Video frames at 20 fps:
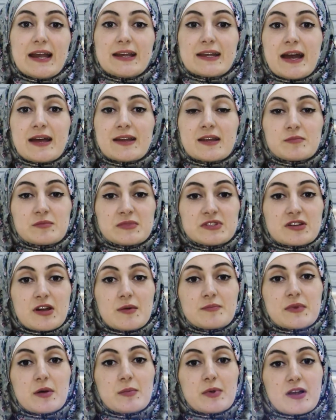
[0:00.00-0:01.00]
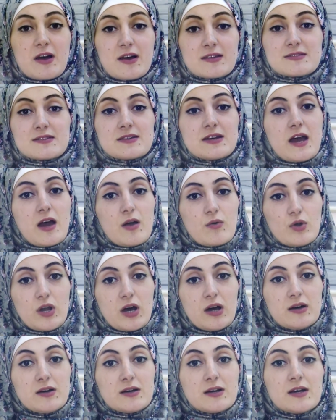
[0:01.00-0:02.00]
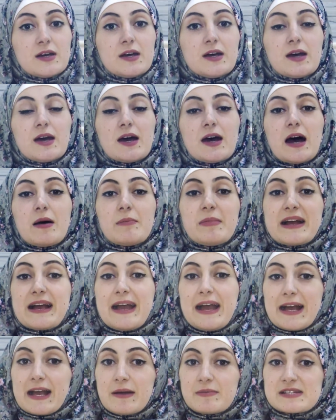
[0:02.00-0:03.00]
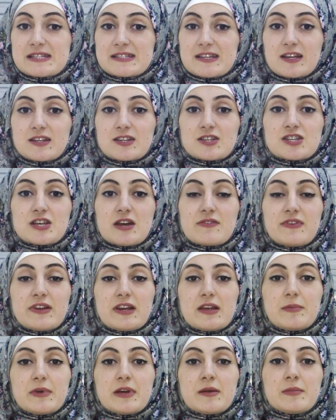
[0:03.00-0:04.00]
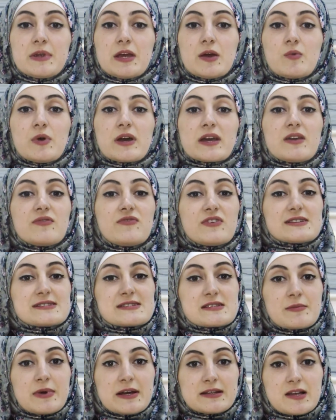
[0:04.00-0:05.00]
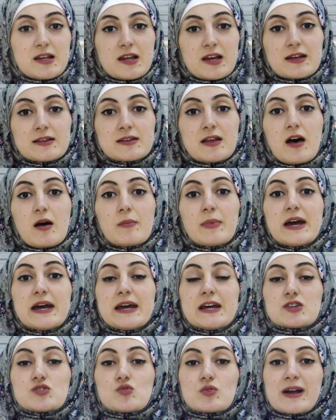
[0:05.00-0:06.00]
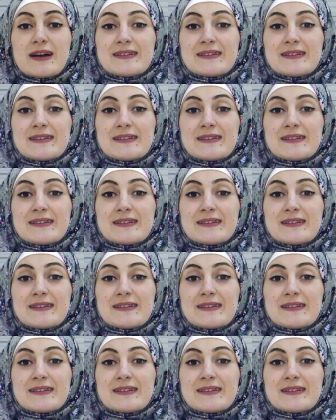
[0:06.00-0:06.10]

هل كانت مترابطه بالقضيه او لا اما كحكم استراتيجيه فاللي بيهمني هو كيف قسم هذا الخطاب شو